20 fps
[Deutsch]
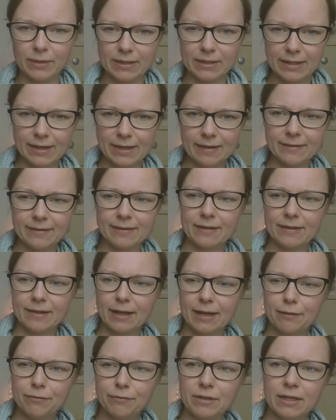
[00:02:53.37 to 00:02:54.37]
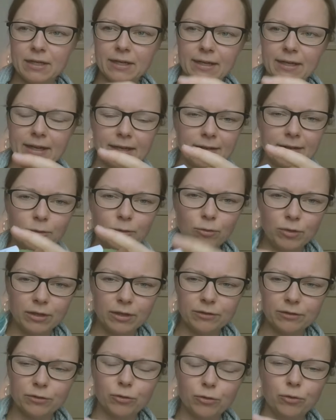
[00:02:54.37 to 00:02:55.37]
Der ist halt kräftiger, der hat ein
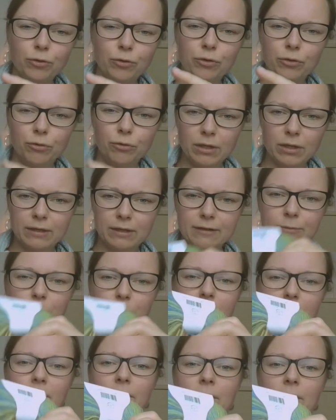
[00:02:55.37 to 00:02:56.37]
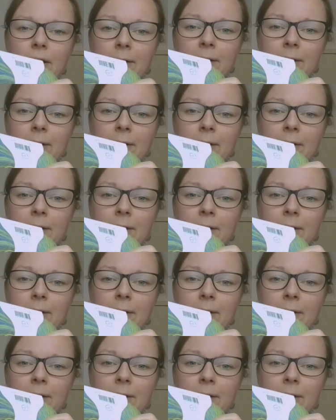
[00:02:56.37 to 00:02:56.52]
dunkleres Grün, dunkleres Blau.